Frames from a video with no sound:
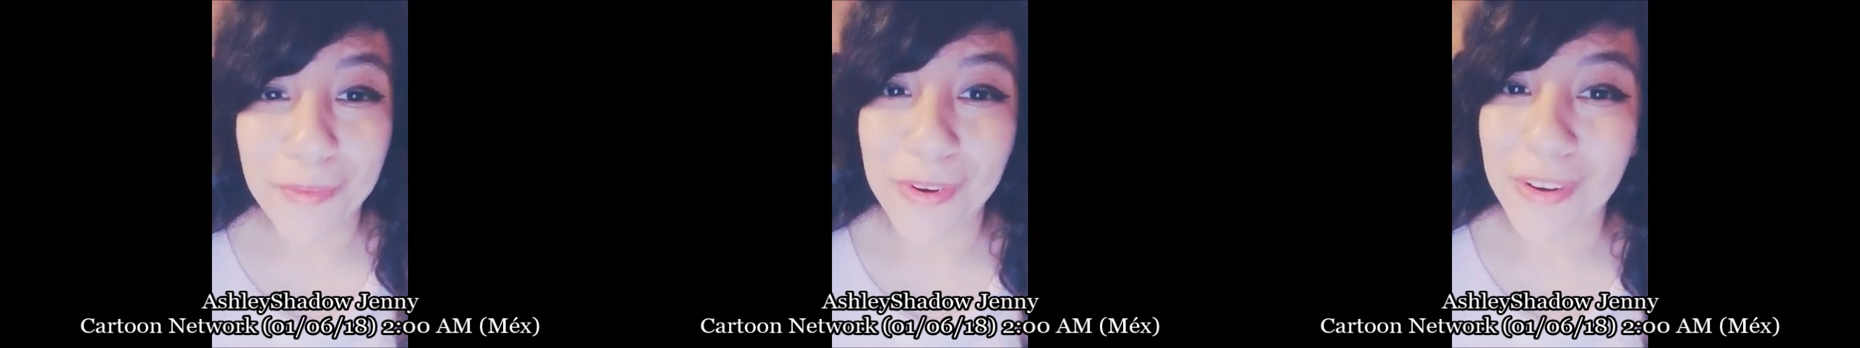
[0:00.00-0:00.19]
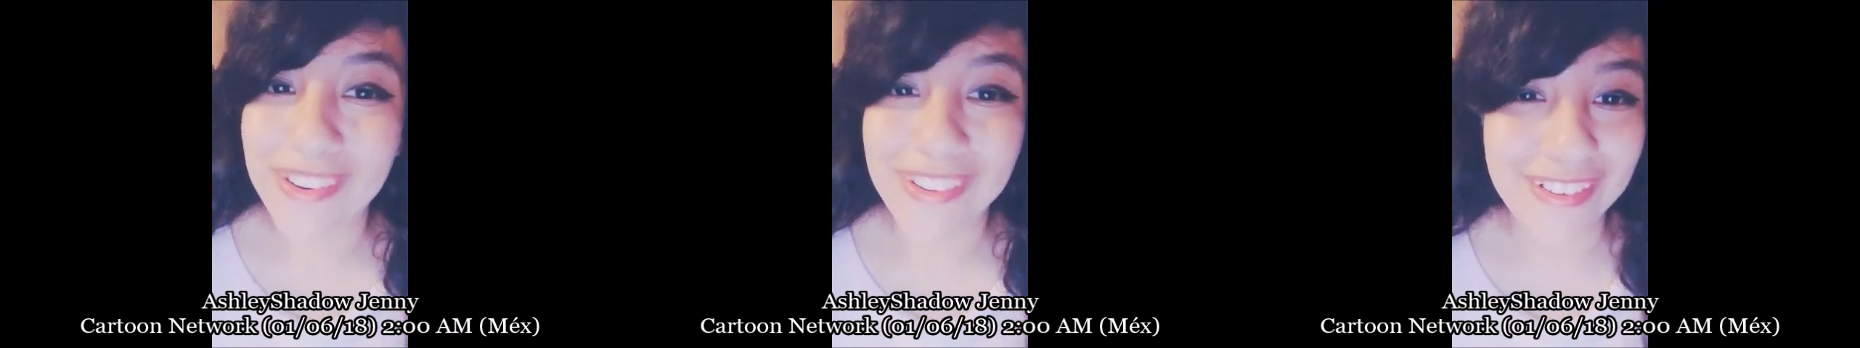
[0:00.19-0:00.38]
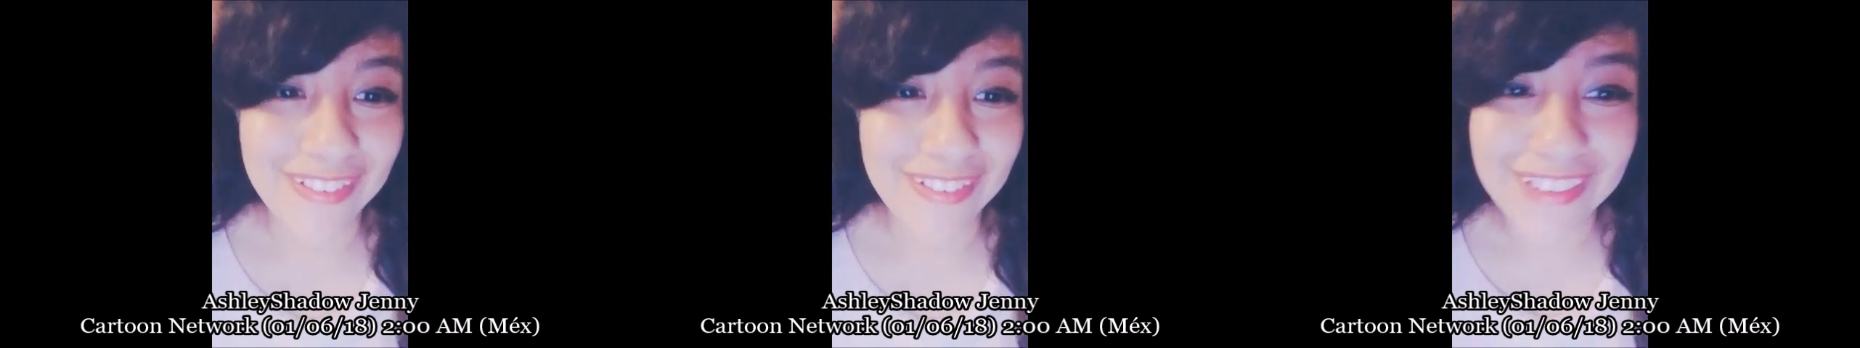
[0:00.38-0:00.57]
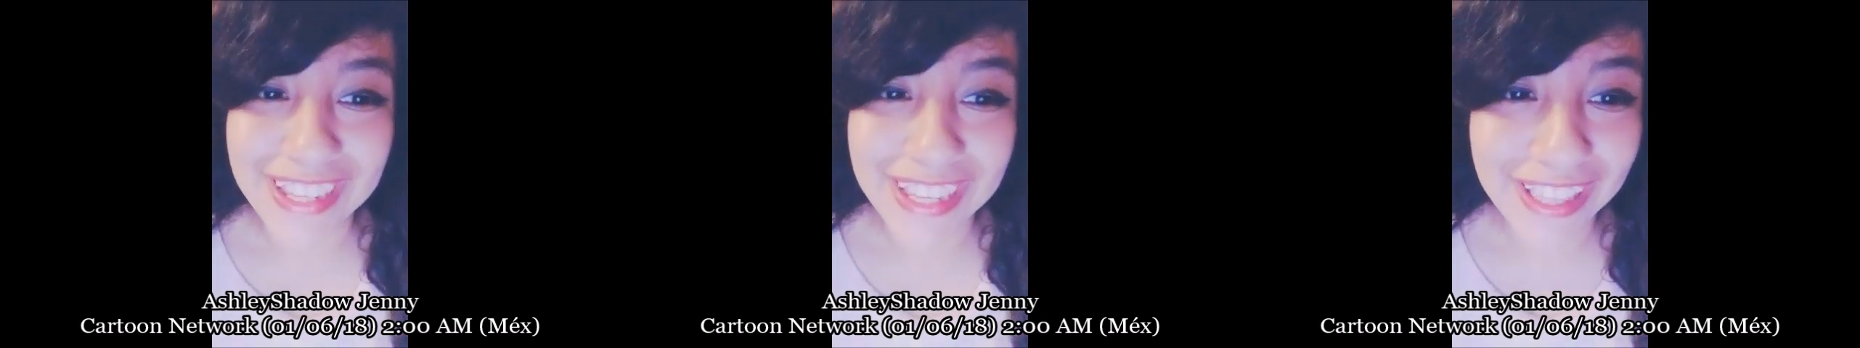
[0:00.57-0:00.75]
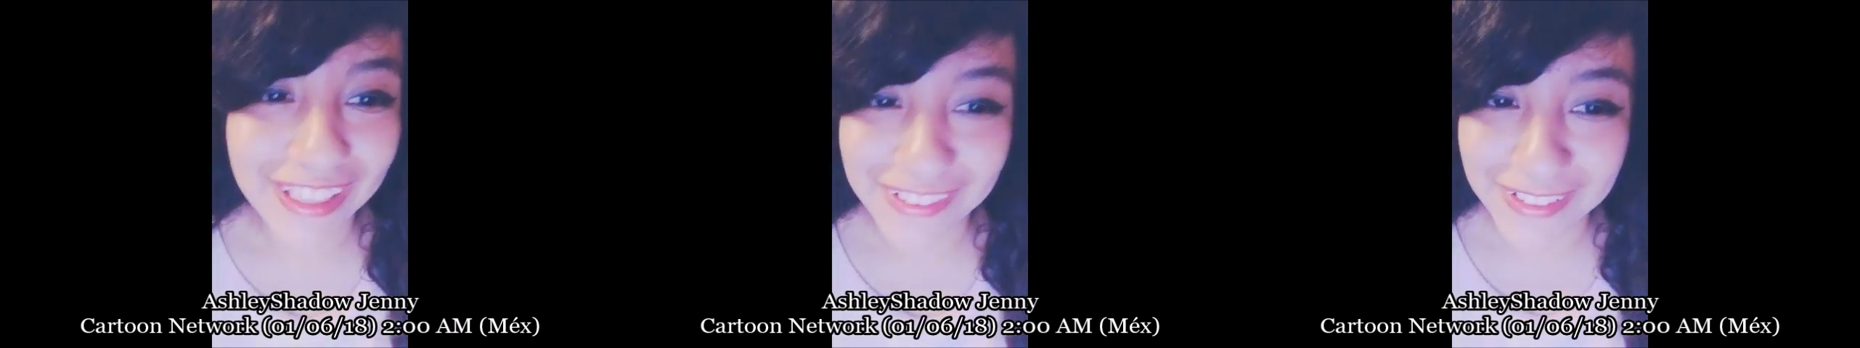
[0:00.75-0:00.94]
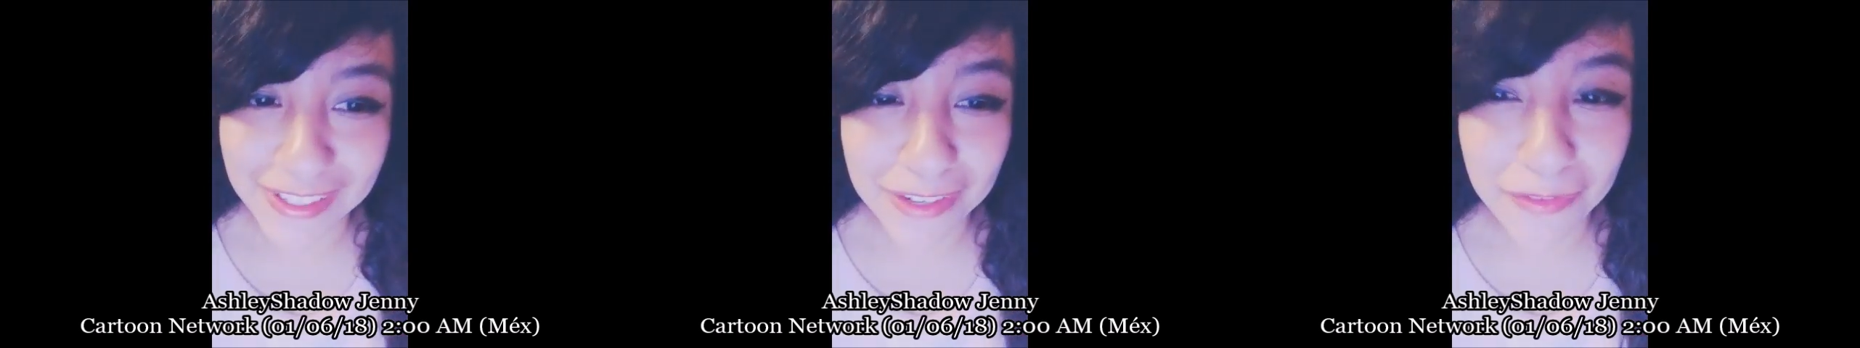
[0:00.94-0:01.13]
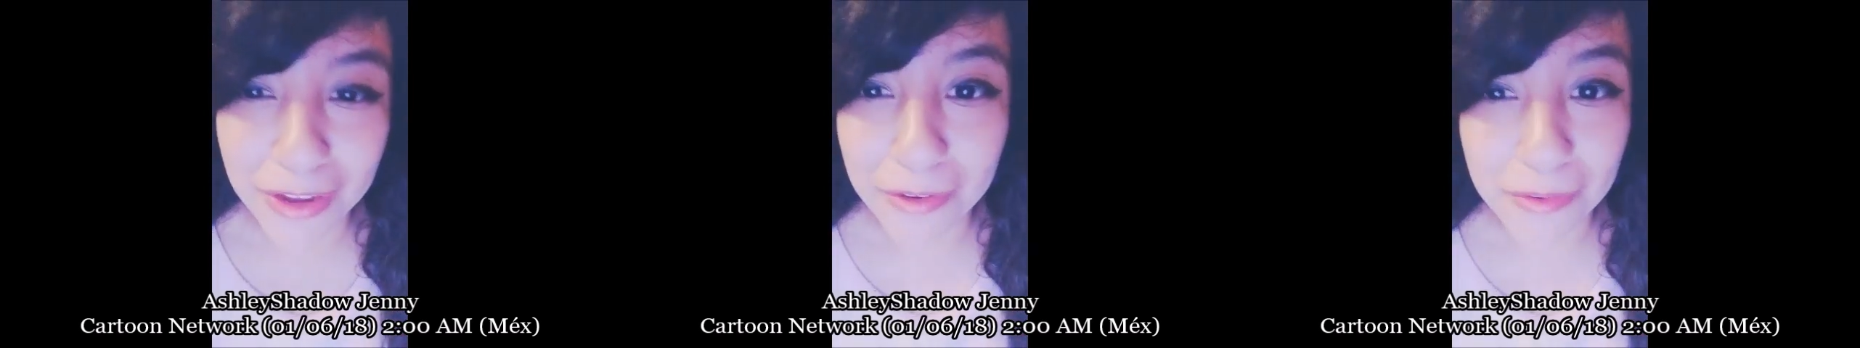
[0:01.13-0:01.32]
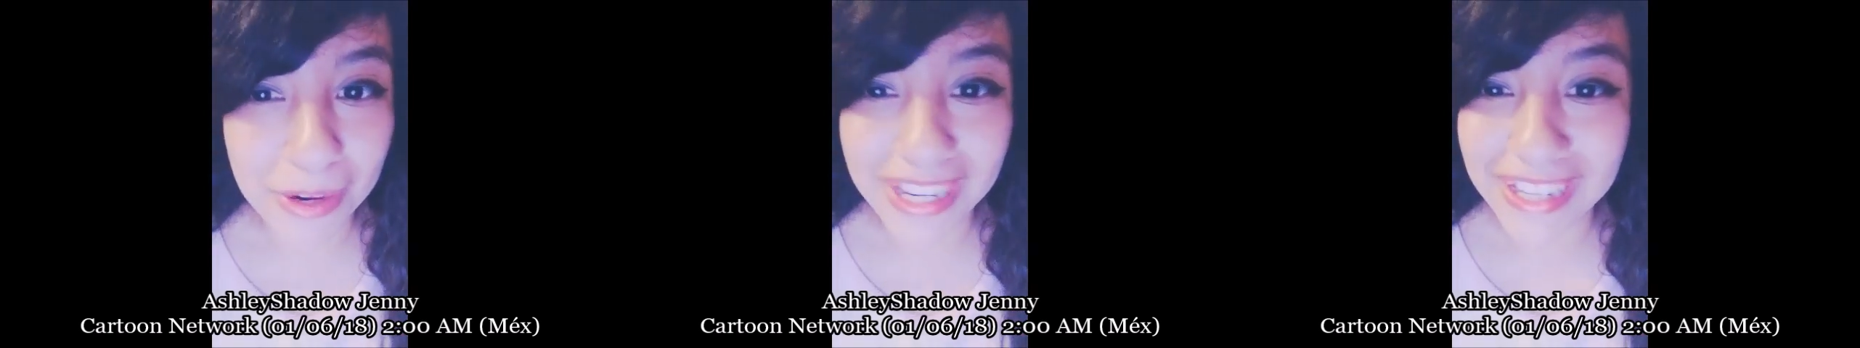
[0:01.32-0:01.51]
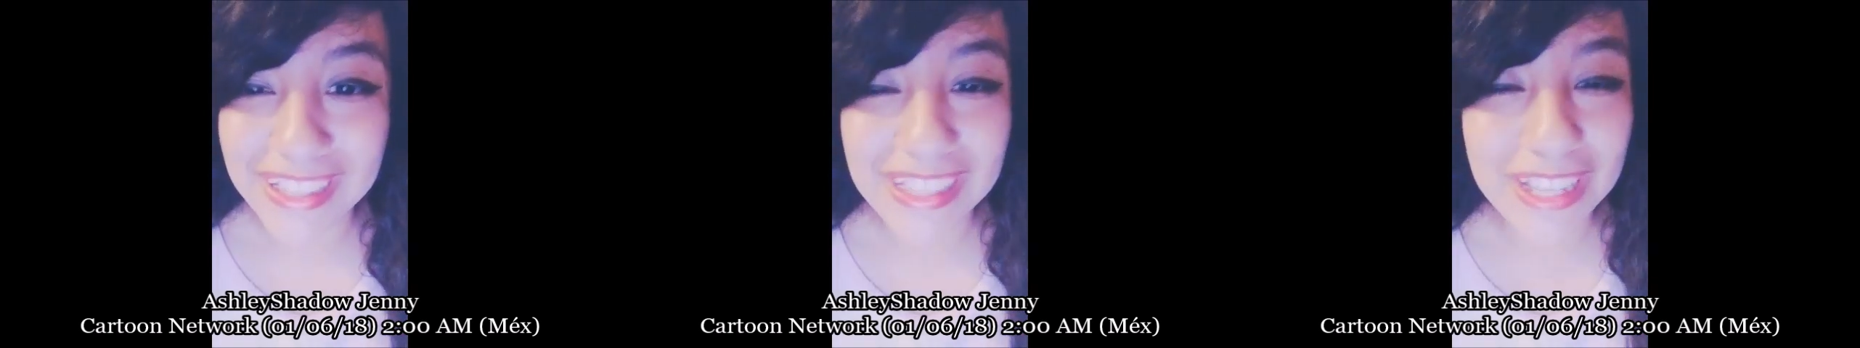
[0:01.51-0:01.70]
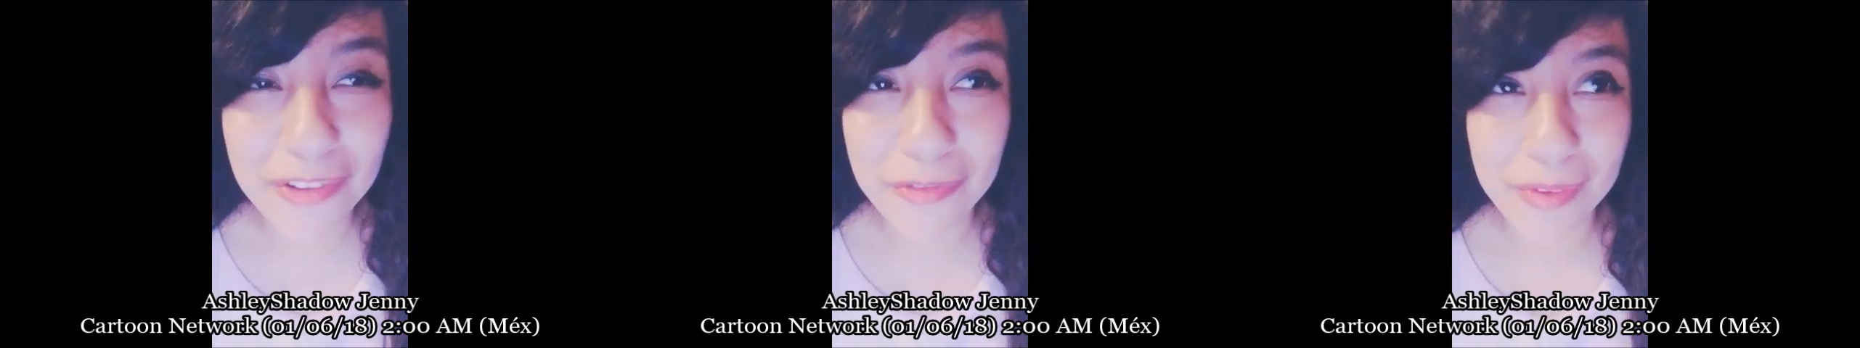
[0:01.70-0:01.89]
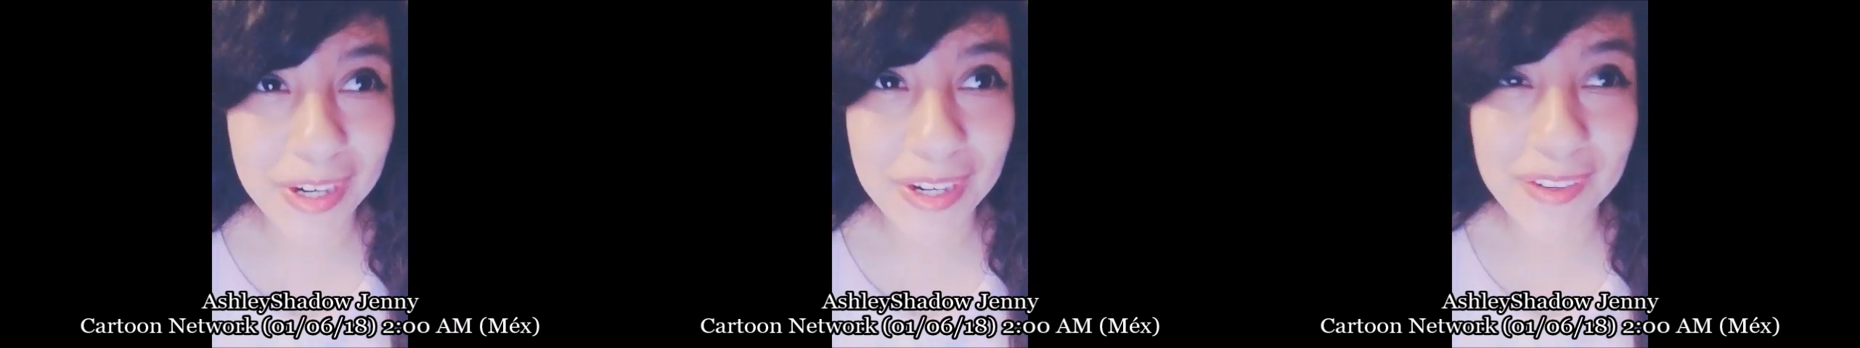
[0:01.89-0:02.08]
por los ronquidos de mi
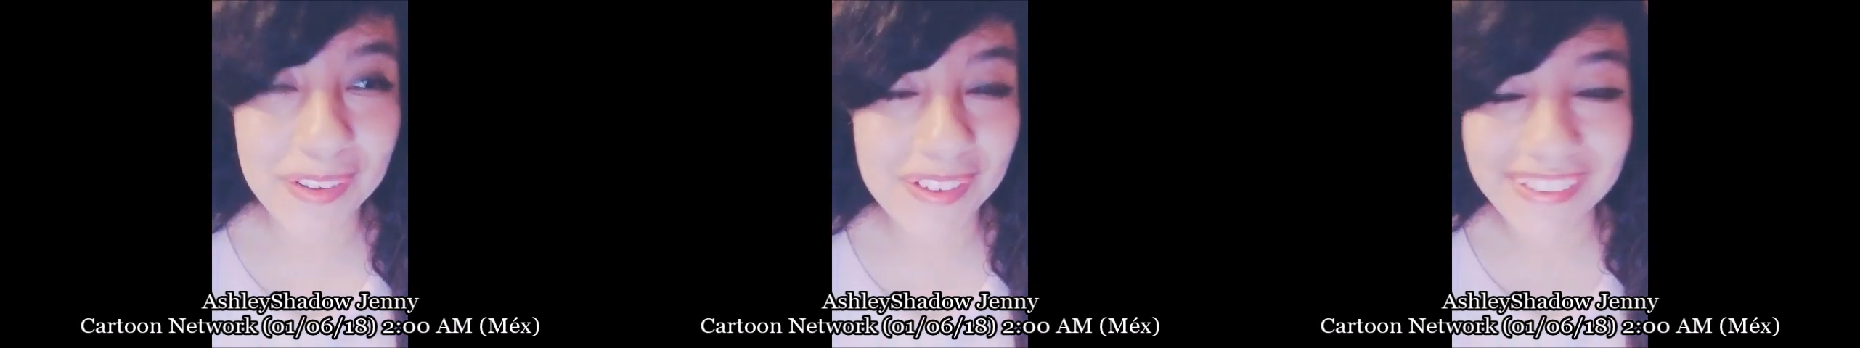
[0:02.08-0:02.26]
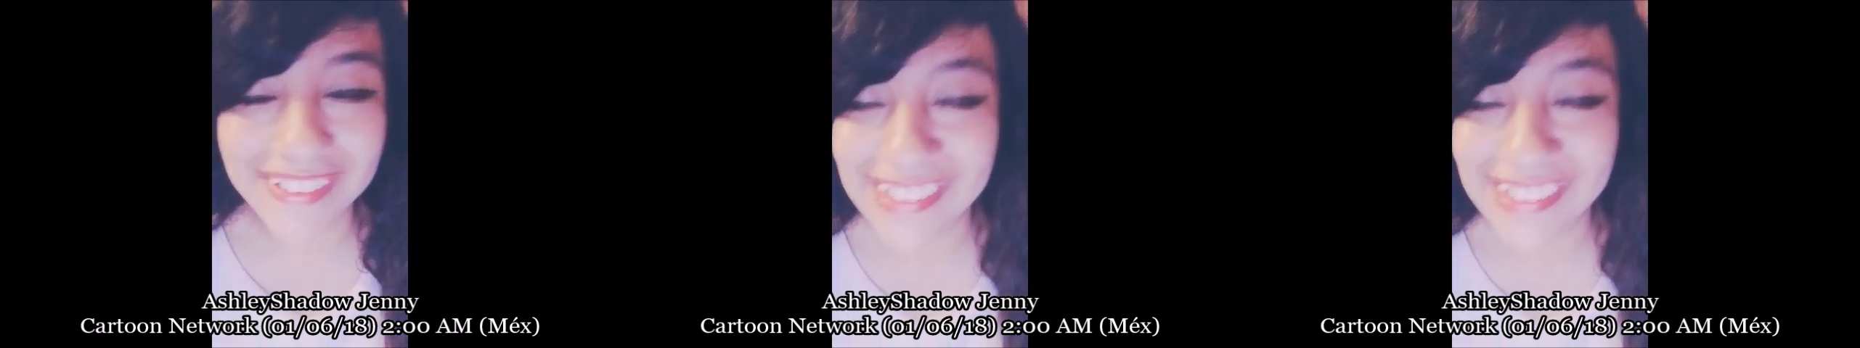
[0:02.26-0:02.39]
abuelita, pero